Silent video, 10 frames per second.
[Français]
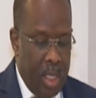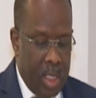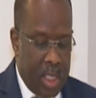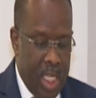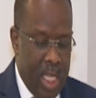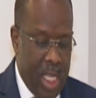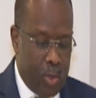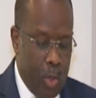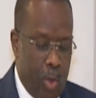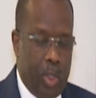C'est dans
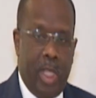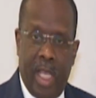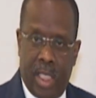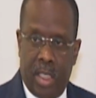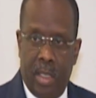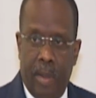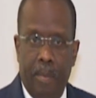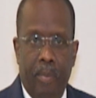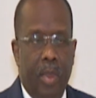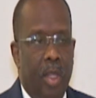ce contexte
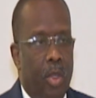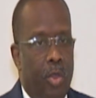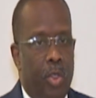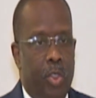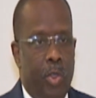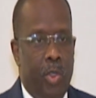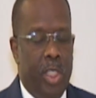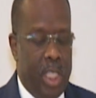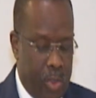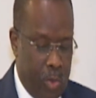que se
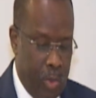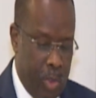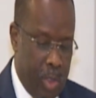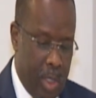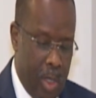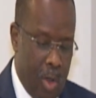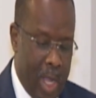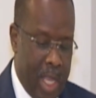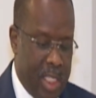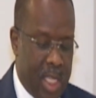situe
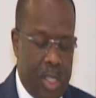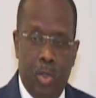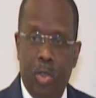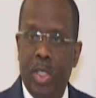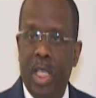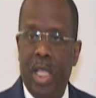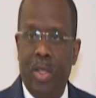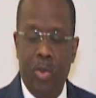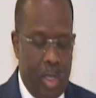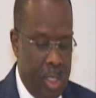l'organisation de cet
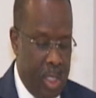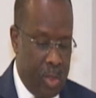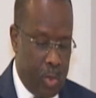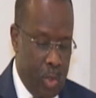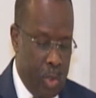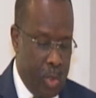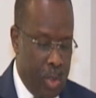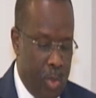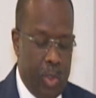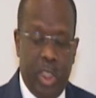atelier sur
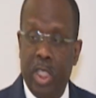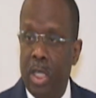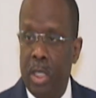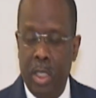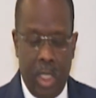le genre,